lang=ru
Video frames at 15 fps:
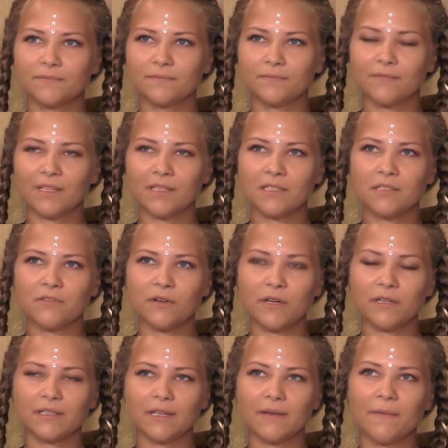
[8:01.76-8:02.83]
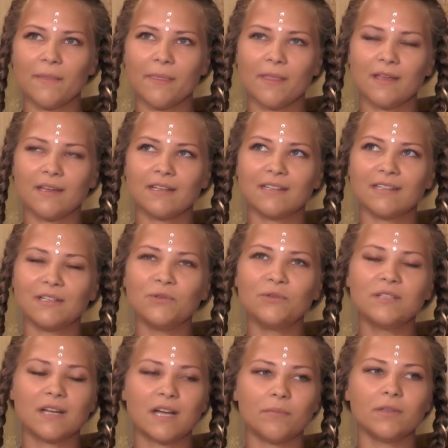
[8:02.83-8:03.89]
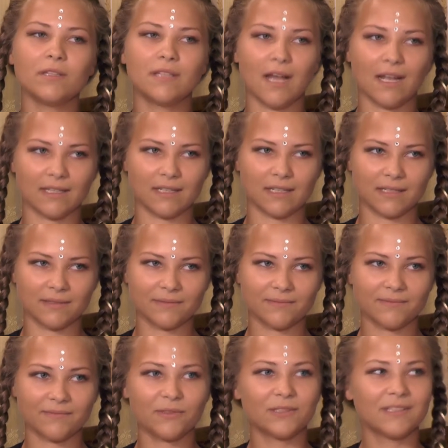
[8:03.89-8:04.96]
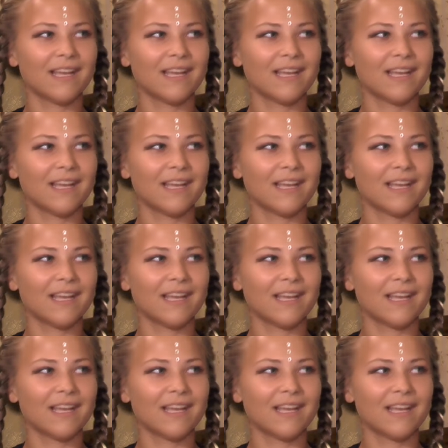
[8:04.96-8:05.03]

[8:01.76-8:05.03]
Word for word: я называю это люди-комментаторы. Вот